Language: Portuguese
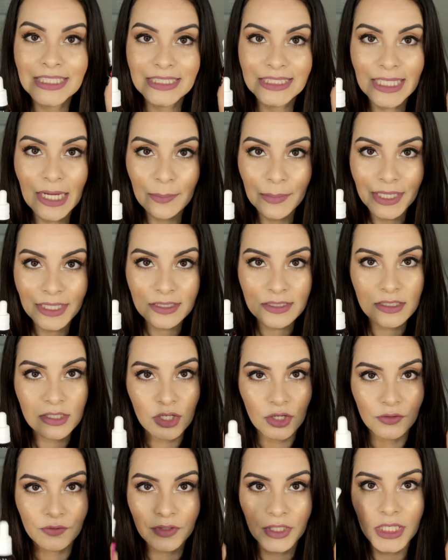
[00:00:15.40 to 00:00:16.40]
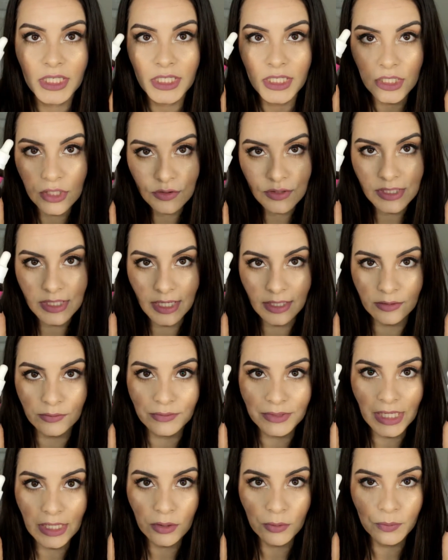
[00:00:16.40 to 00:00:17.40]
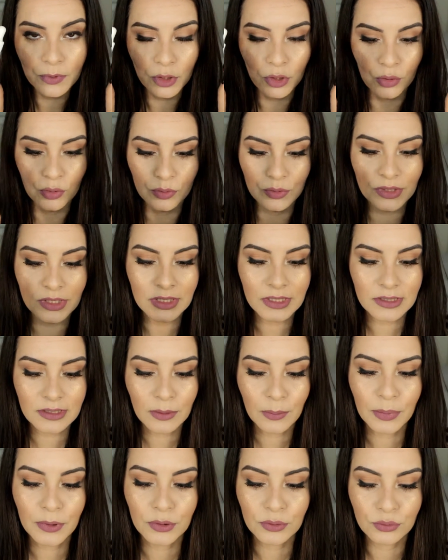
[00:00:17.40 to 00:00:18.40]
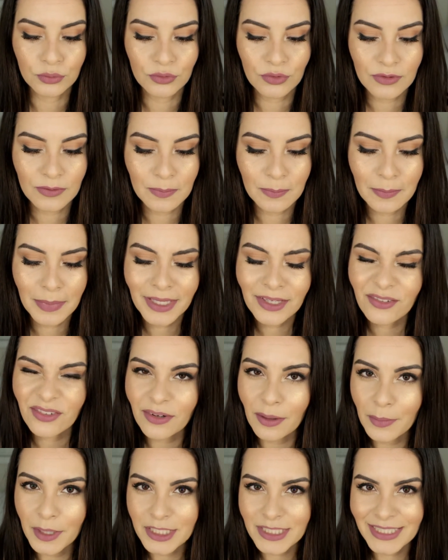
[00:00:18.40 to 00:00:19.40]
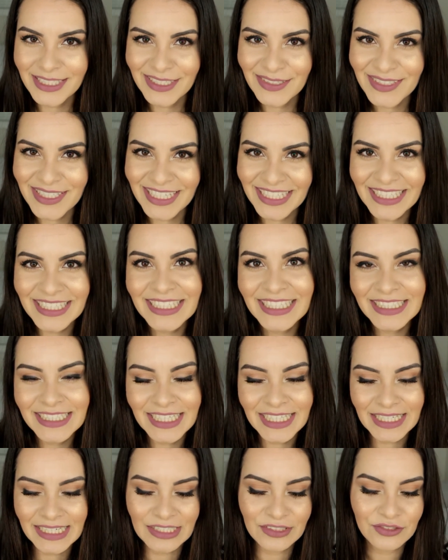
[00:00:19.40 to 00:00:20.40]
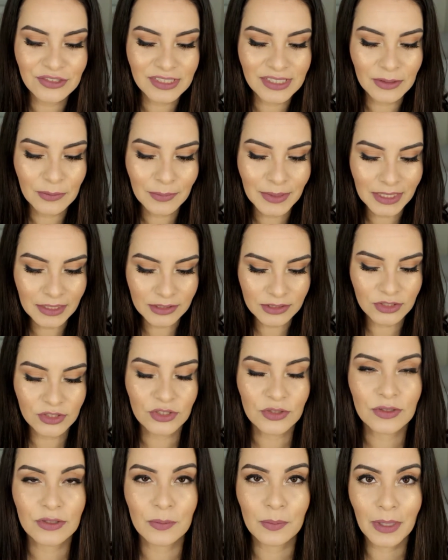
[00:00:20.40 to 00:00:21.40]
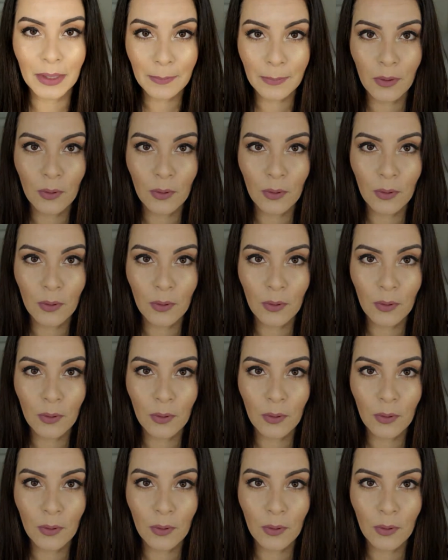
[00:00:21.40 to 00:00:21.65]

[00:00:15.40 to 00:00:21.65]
da Max Love e o sérum da Ruby Rose, que são produtos bem famosinhos aqui na internet, são baratinhos, bem